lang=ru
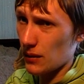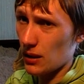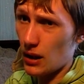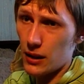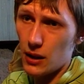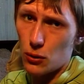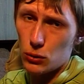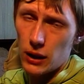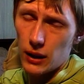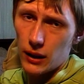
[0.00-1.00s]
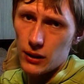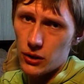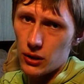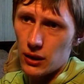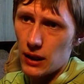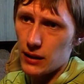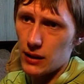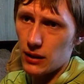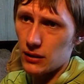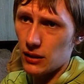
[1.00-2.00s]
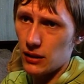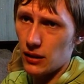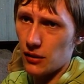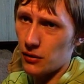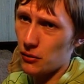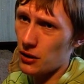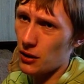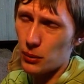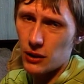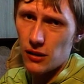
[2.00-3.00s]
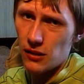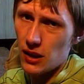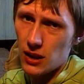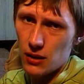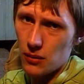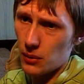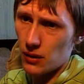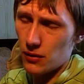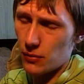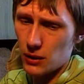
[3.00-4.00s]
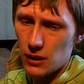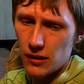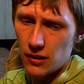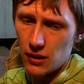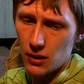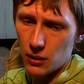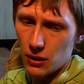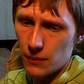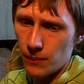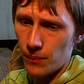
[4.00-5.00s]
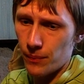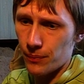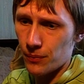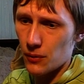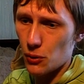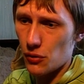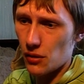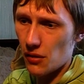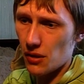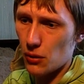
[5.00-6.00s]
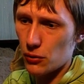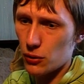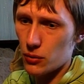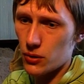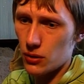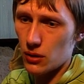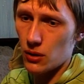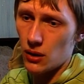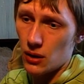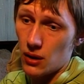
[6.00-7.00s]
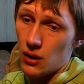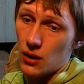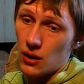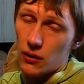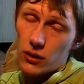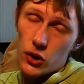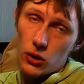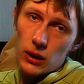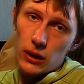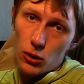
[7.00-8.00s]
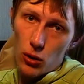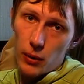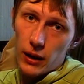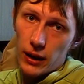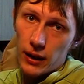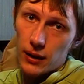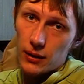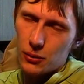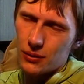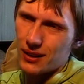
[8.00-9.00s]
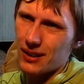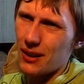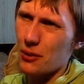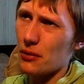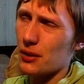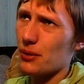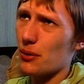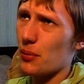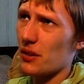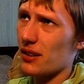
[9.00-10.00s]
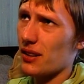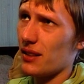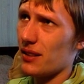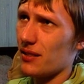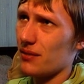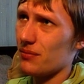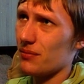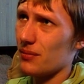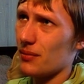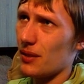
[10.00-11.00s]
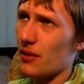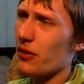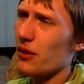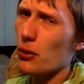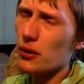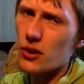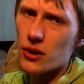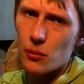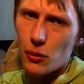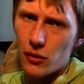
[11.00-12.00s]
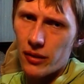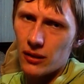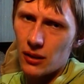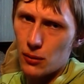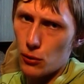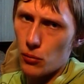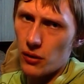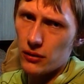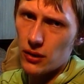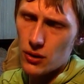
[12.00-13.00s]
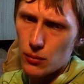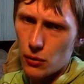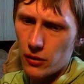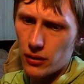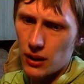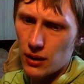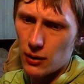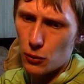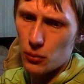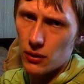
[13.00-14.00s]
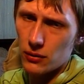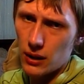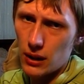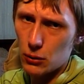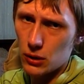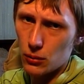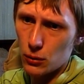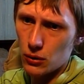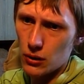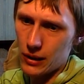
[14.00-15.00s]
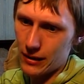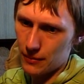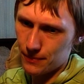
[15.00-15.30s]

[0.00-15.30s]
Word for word: какие-то удары, конечно, доходили от Родригеса, но никаких потрясений в Пидрасе не было. То есть разговор в том, что вышел на топа, ну, на такого топа, знаете, в сегодняшнем боксе это топ, в завтрашнем боксе такие топы в нокаутах будут лежать.